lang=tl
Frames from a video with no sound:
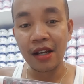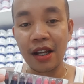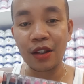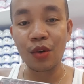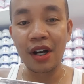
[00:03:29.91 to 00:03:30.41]

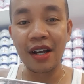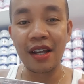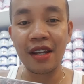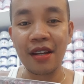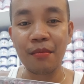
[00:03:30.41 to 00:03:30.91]
ito
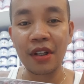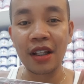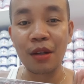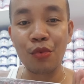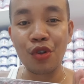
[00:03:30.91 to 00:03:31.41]
ay
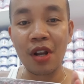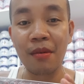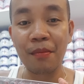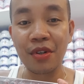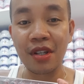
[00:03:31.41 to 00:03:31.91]
matatamo nyo
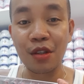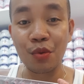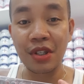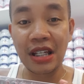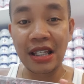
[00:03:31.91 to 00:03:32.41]
lamang po sa
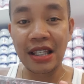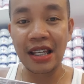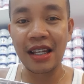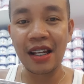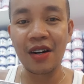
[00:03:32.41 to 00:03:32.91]

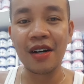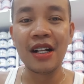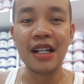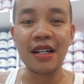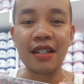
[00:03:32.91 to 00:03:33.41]
260 no?
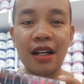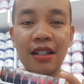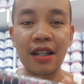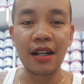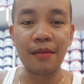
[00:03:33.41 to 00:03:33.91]
at
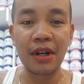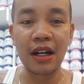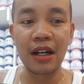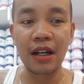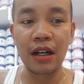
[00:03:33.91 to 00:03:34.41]
sa mga